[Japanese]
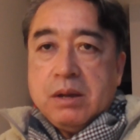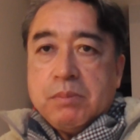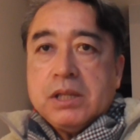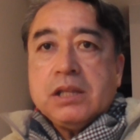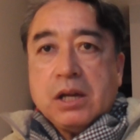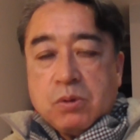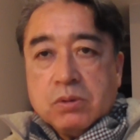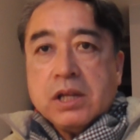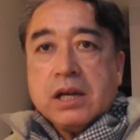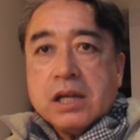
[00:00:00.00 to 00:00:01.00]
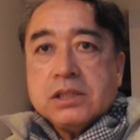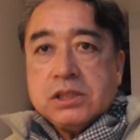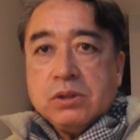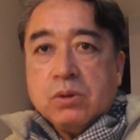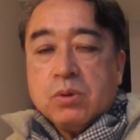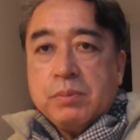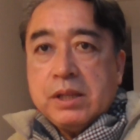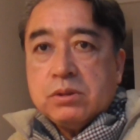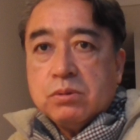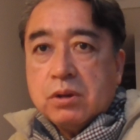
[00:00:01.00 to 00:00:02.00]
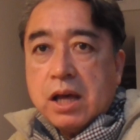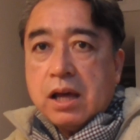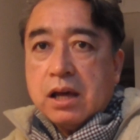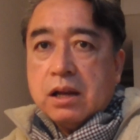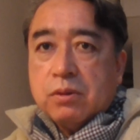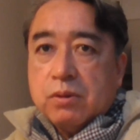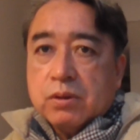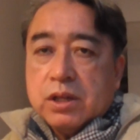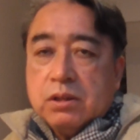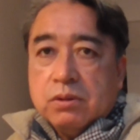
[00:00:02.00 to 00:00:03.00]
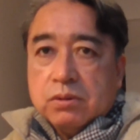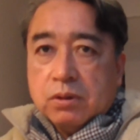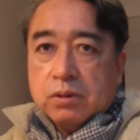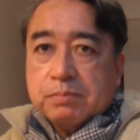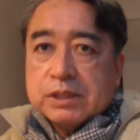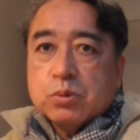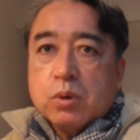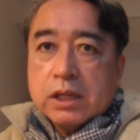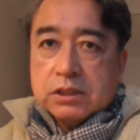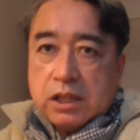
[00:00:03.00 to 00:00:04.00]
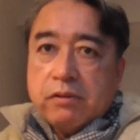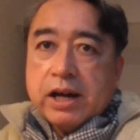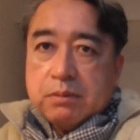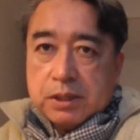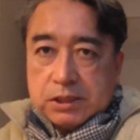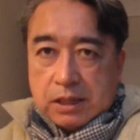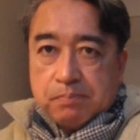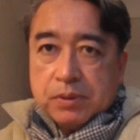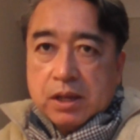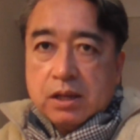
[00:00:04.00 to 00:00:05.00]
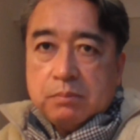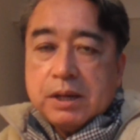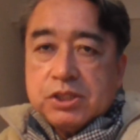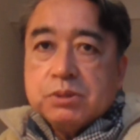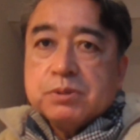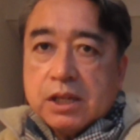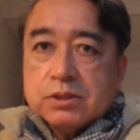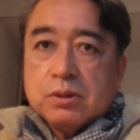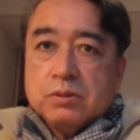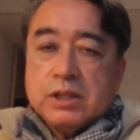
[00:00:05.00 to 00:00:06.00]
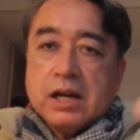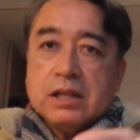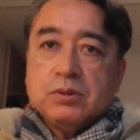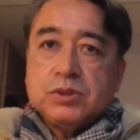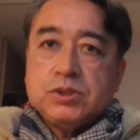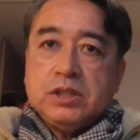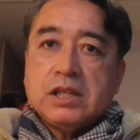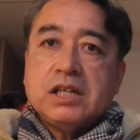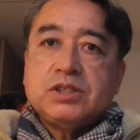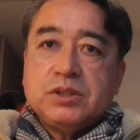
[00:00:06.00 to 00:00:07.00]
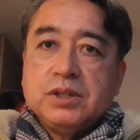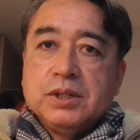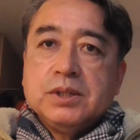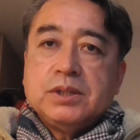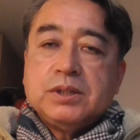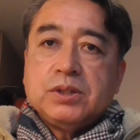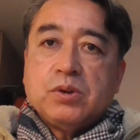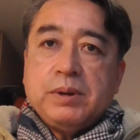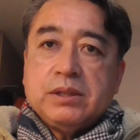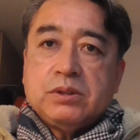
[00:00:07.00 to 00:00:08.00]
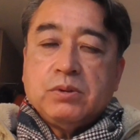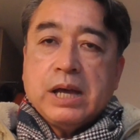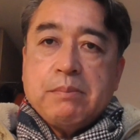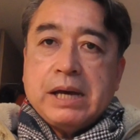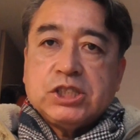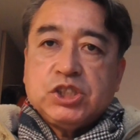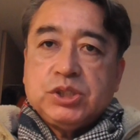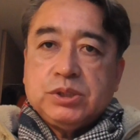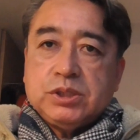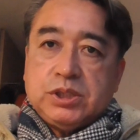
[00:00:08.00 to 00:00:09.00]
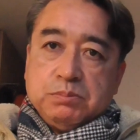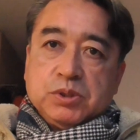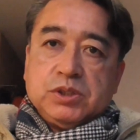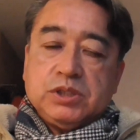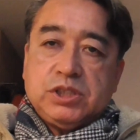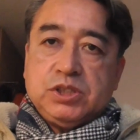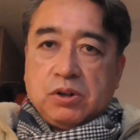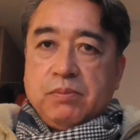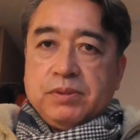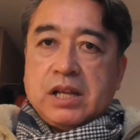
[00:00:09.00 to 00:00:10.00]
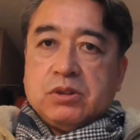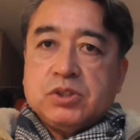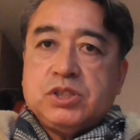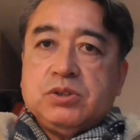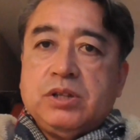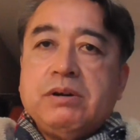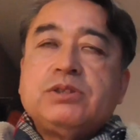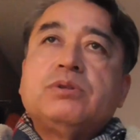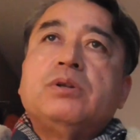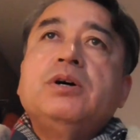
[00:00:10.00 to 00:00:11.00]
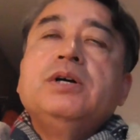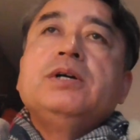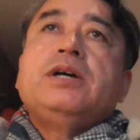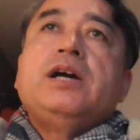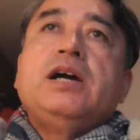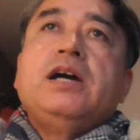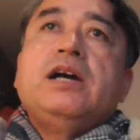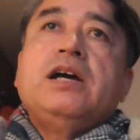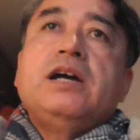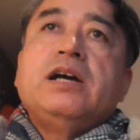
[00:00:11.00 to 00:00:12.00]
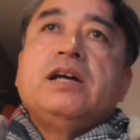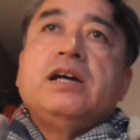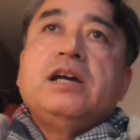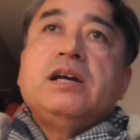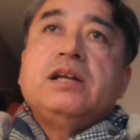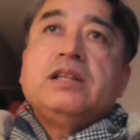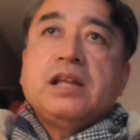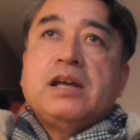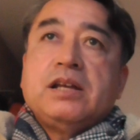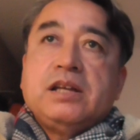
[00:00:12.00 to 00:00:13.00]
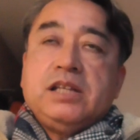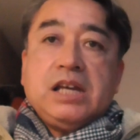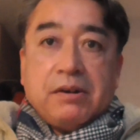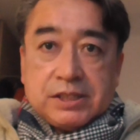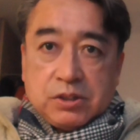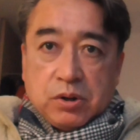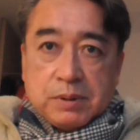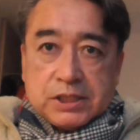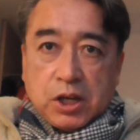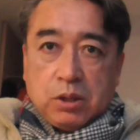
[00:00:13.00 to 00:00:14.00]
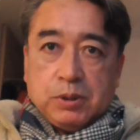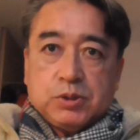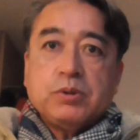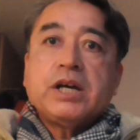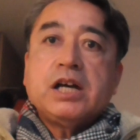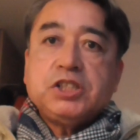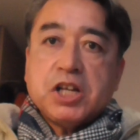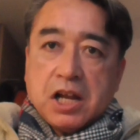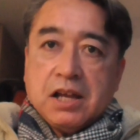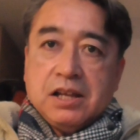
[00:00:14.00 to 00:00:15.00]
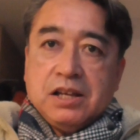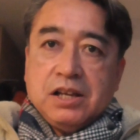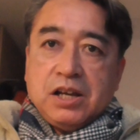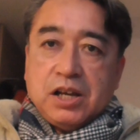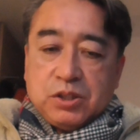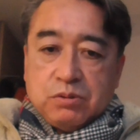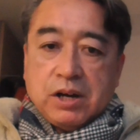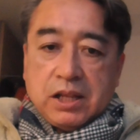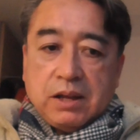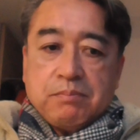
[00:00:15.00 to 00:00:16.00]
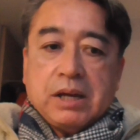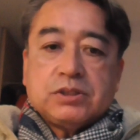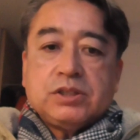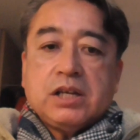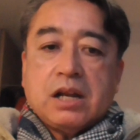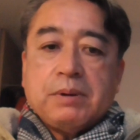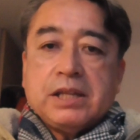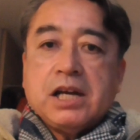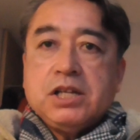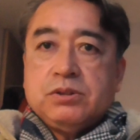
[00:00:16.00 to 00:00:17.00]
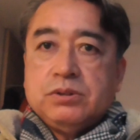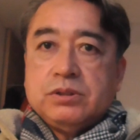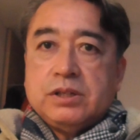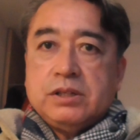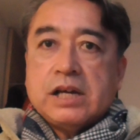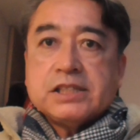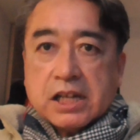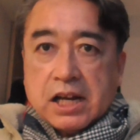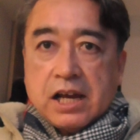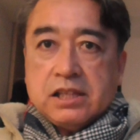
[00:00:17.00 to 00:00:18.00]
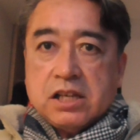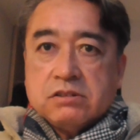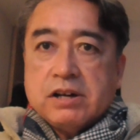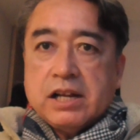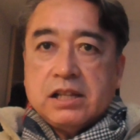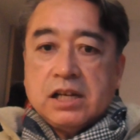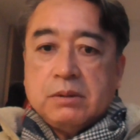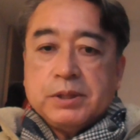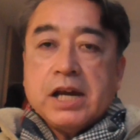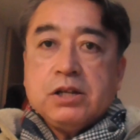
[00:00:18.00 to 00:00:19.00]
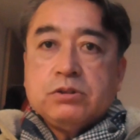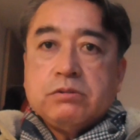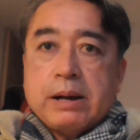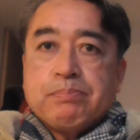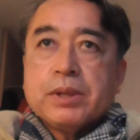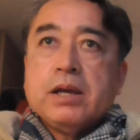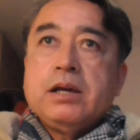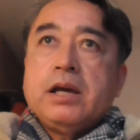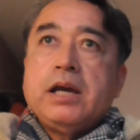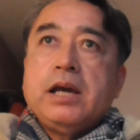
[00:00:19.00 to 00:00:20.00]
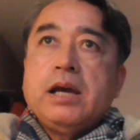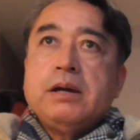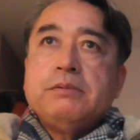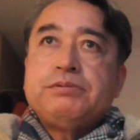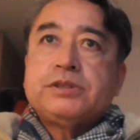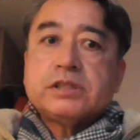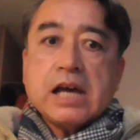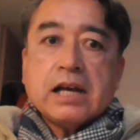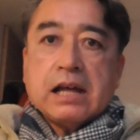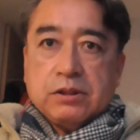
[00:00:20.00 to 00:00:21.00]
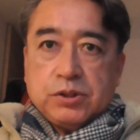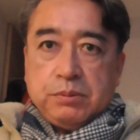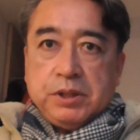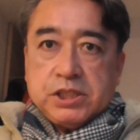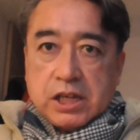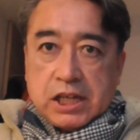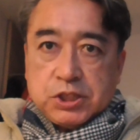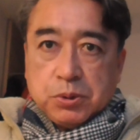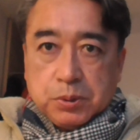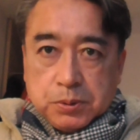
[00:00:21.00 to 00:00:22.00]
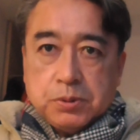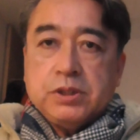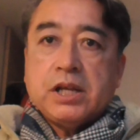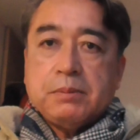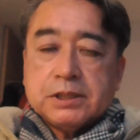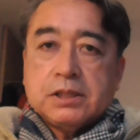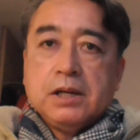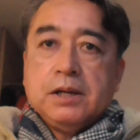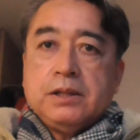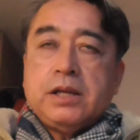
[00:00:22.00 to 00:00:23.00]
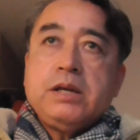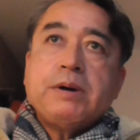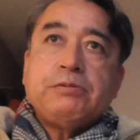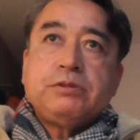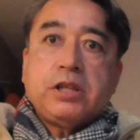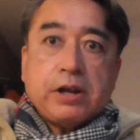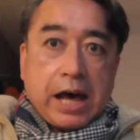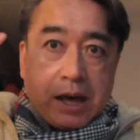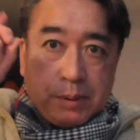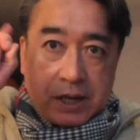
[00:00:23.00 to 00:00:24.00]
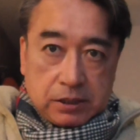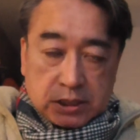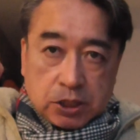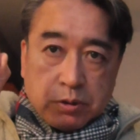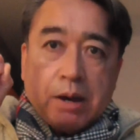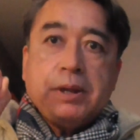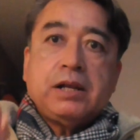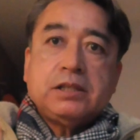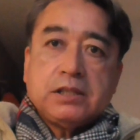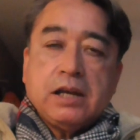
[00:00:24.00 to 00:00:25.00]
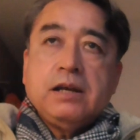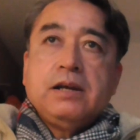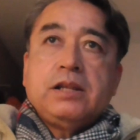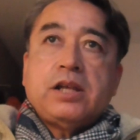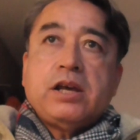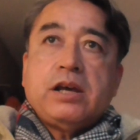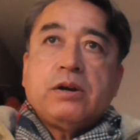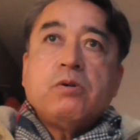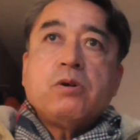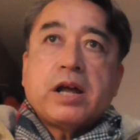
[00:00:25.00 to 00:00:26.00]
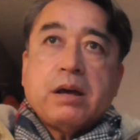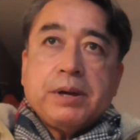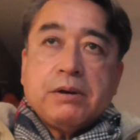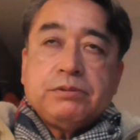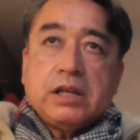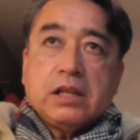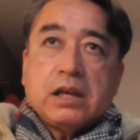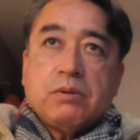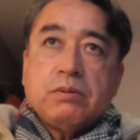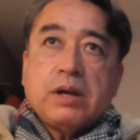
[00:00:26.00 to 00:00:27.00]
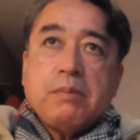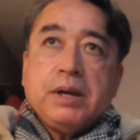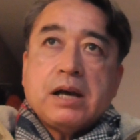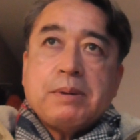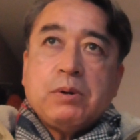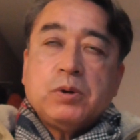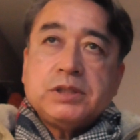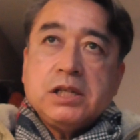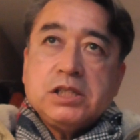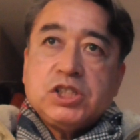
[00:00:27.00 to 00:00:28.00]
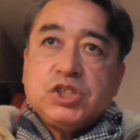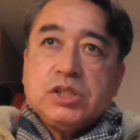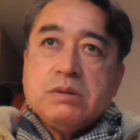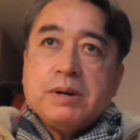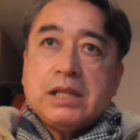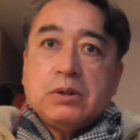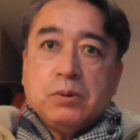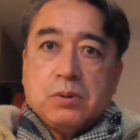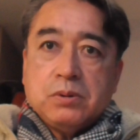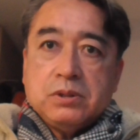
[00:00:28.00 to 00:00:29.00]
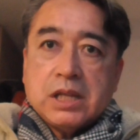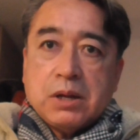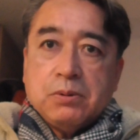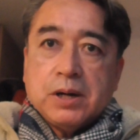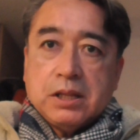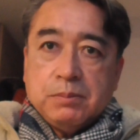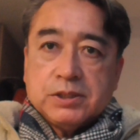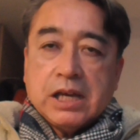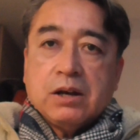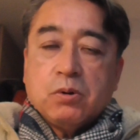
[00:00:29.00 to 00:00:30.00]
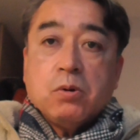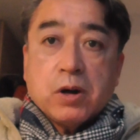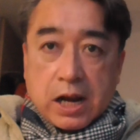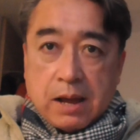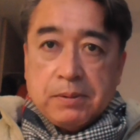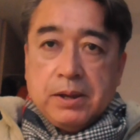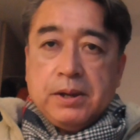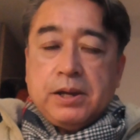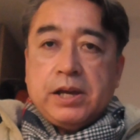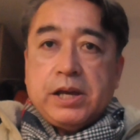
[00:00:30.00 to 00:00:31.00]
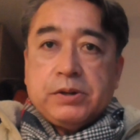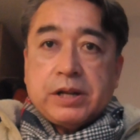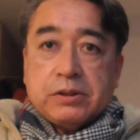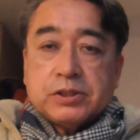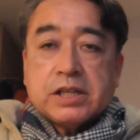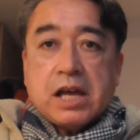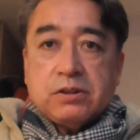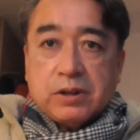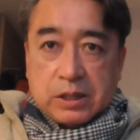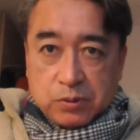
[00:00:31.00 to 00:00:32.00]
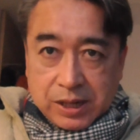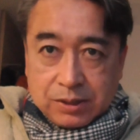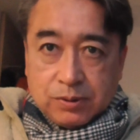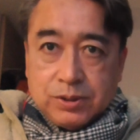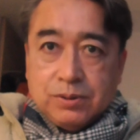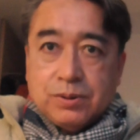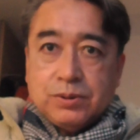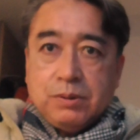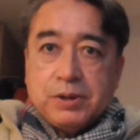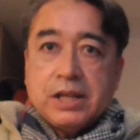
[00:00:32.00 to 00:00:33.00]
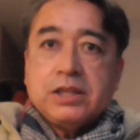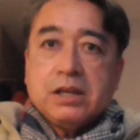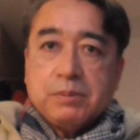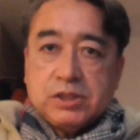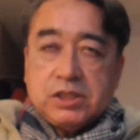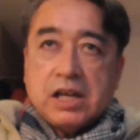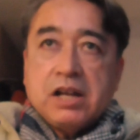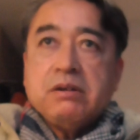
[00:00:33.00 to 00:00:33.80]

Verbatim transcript: まあ、大体こんな感じのコメントがあの昨日の、ま総括ではありました。まあ、一部ね、その宇田川投手に対するコメントが、まあ、新聞市場、ネット市場ではちょっと、えー、ね、賑わせておりましたけども、そんな感じかな。えー、というわけで、まあ、次からまあ第2クール、明日から入っていくわけなんだけども、第2クールは、えー、2日間という短いショートクールになります。で、今降ってる雨なんですよ。今日雨なんですね。で、午後から雨が降ってきて、この雨がまあ午前中まで残るんだろうけども、さあ、午後から、えー、グラウンド使えるのかどうかということにもなってきますし、あ